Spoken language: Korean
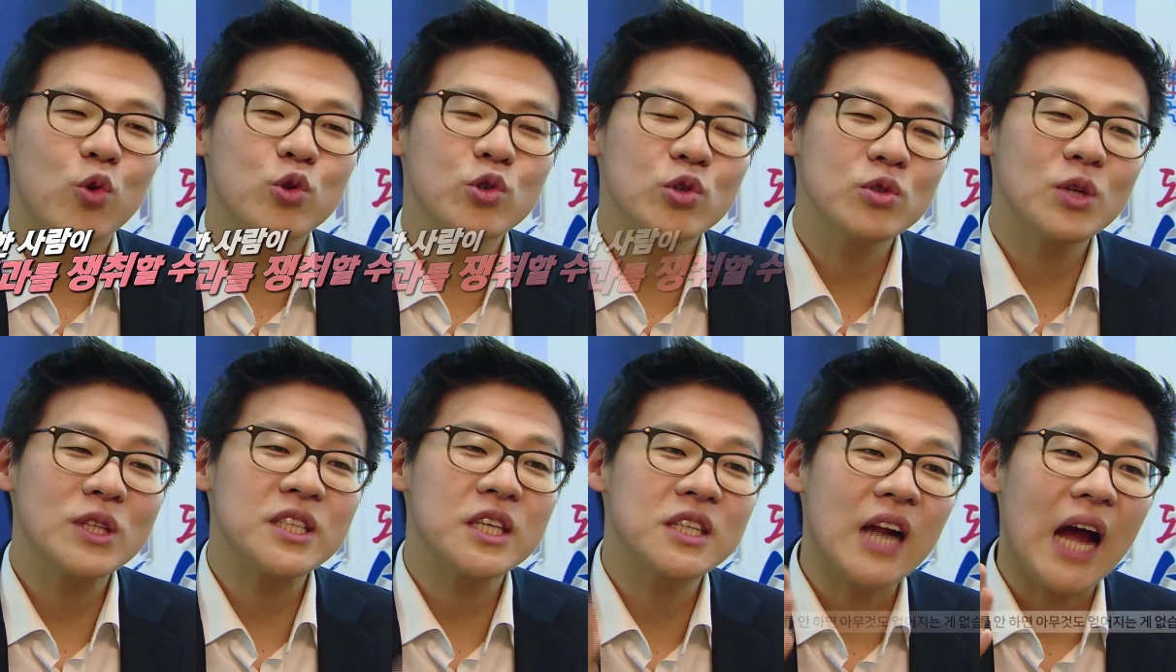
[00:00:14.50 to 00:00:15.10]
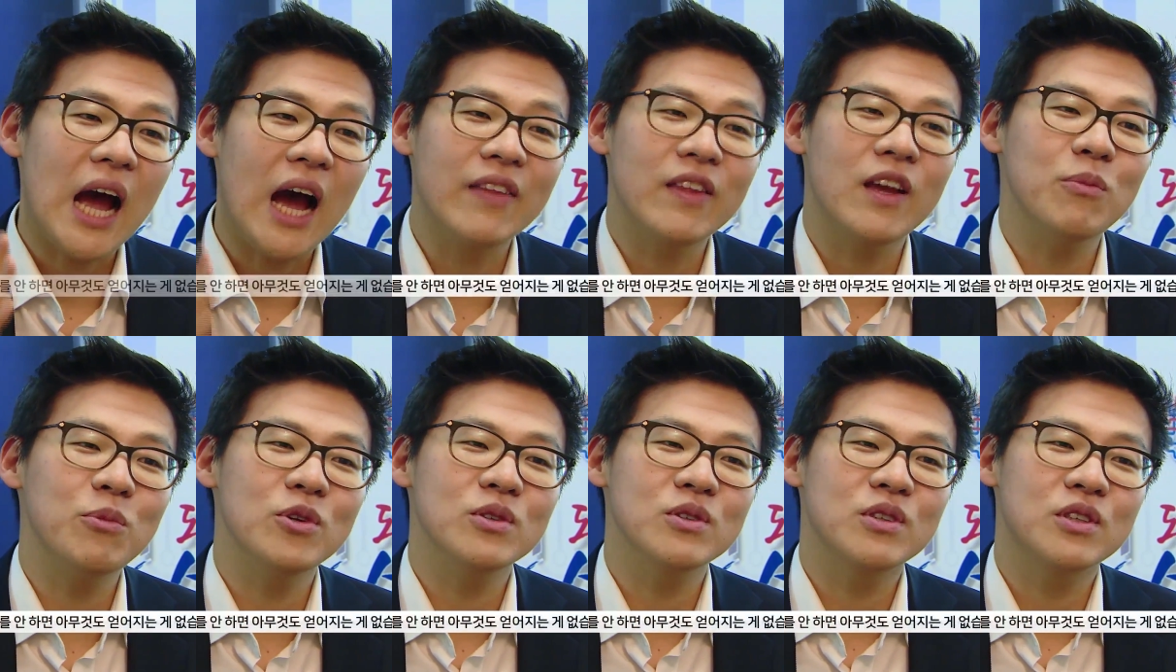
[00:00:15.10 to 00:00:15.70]
도전 자체를 안
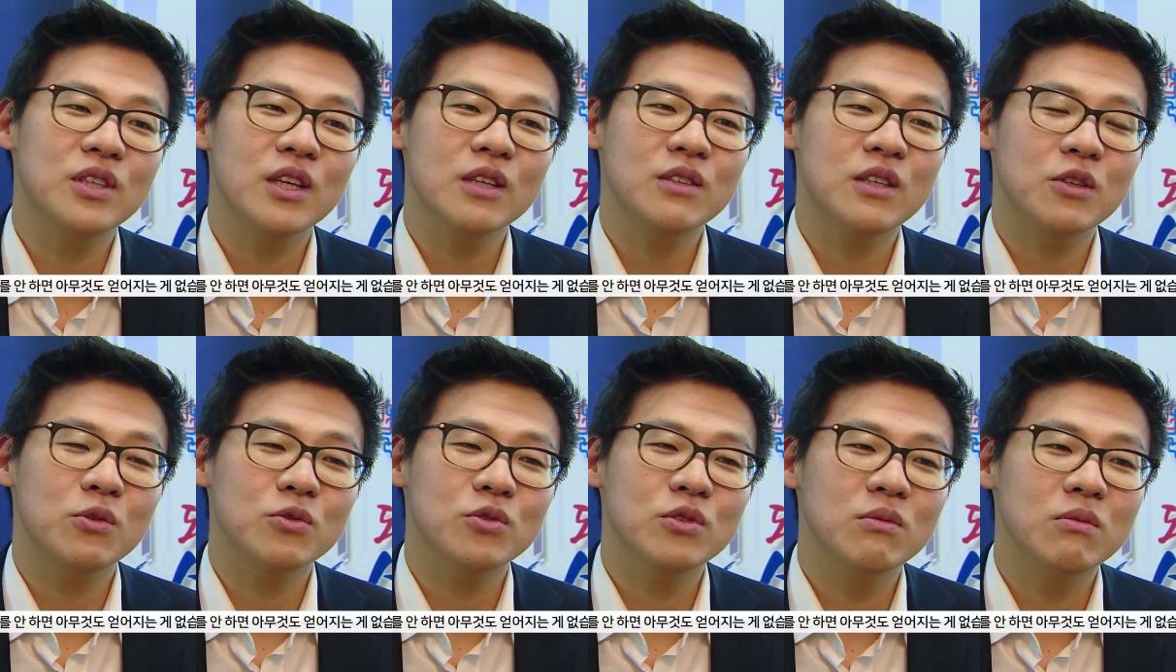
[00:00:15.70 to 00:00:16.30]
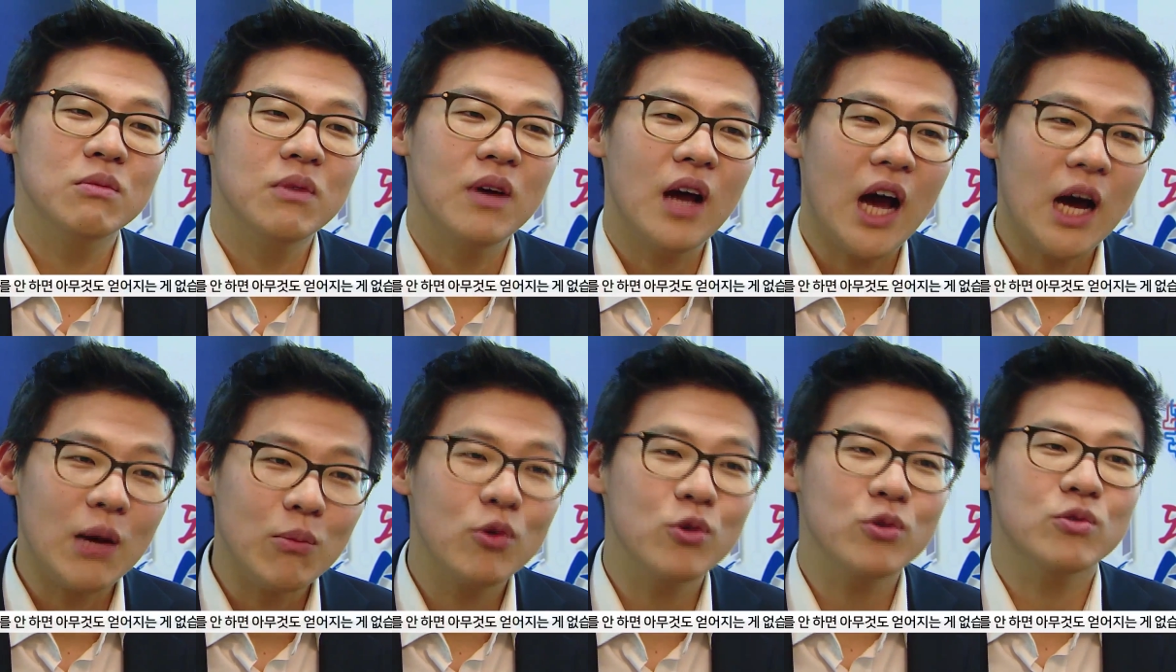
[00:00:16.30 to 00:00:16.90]
하면 그 자체로는
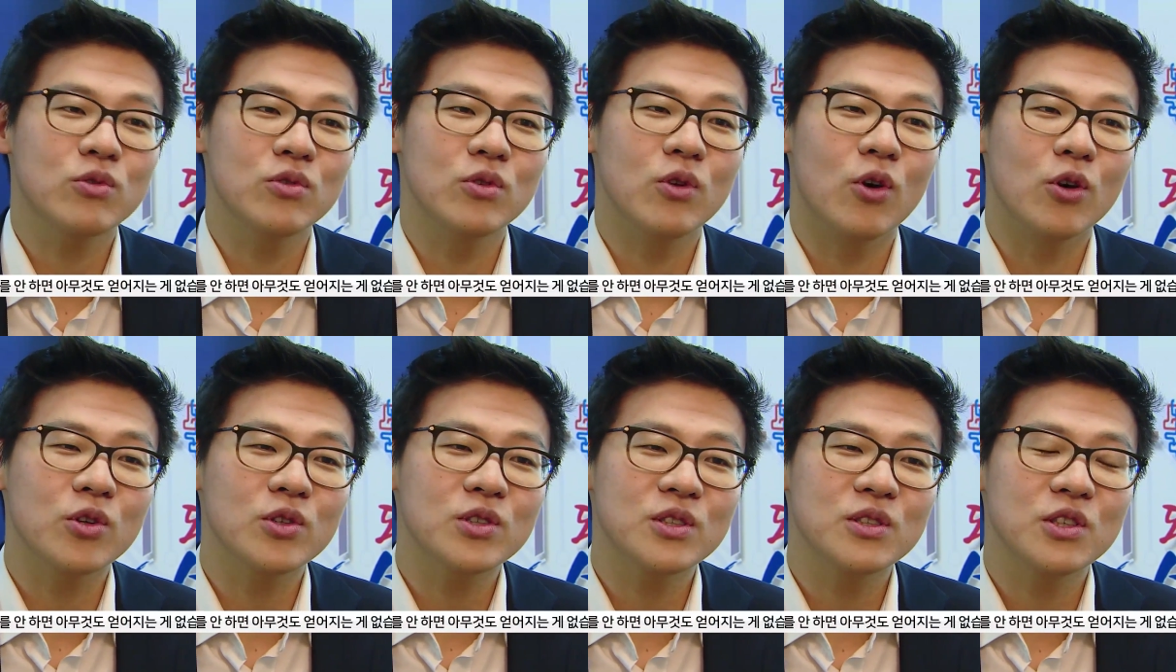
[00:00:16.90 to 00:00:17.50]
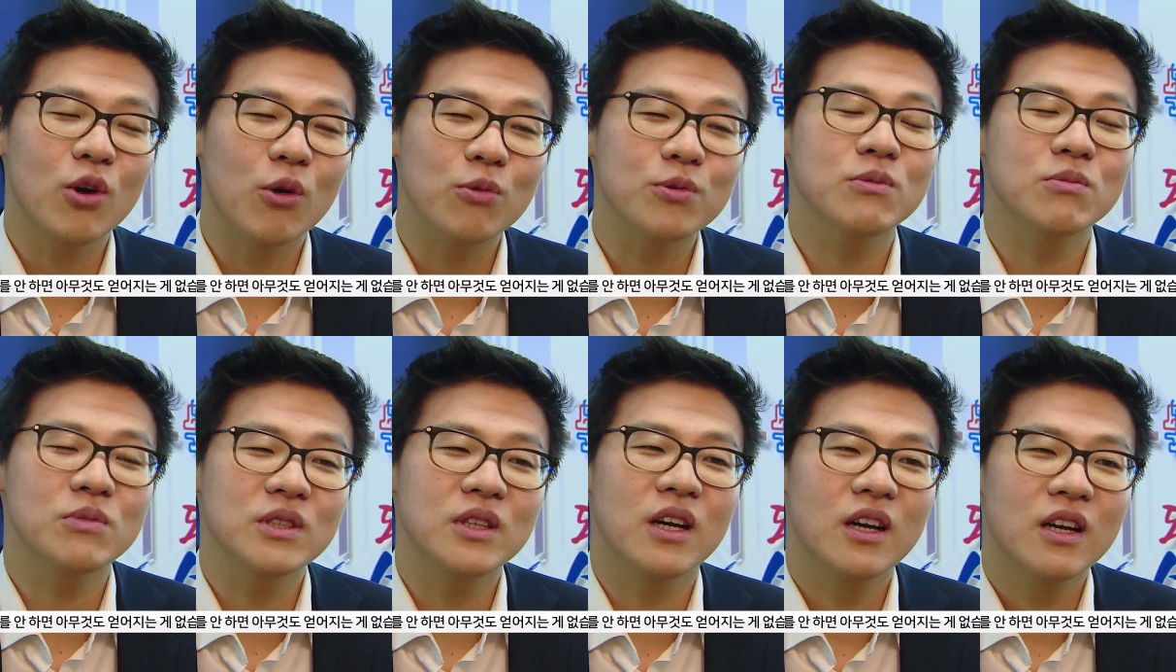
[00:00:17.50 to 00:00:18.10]
아무것도 얻어지는 게
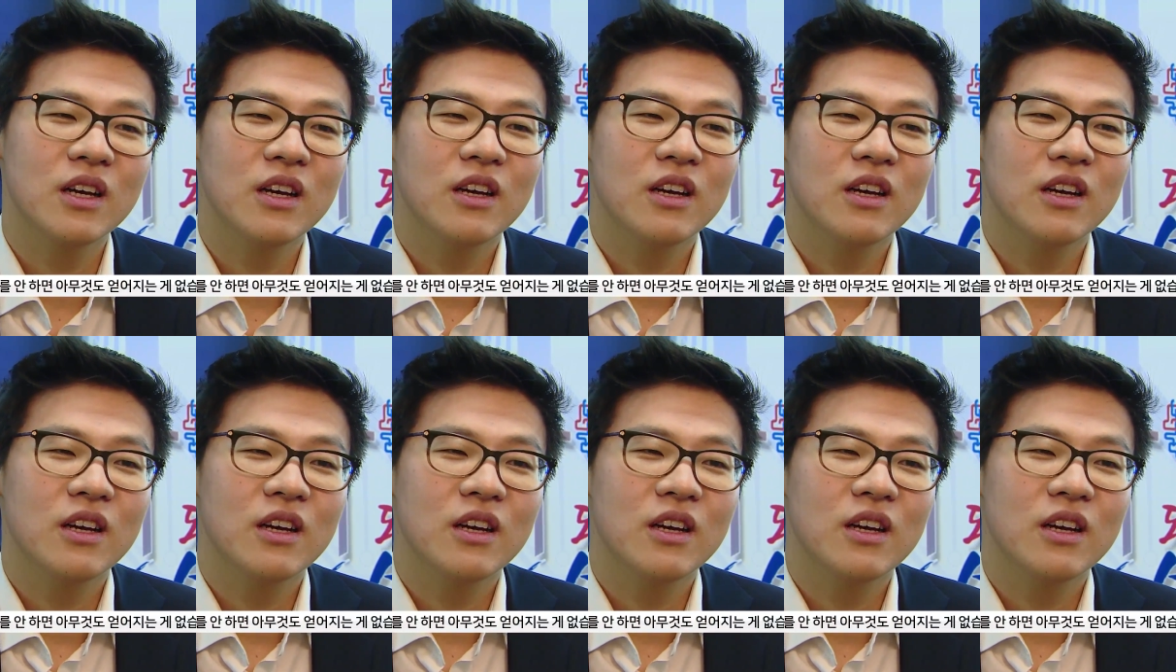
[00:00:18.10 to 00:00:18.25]
없습니다.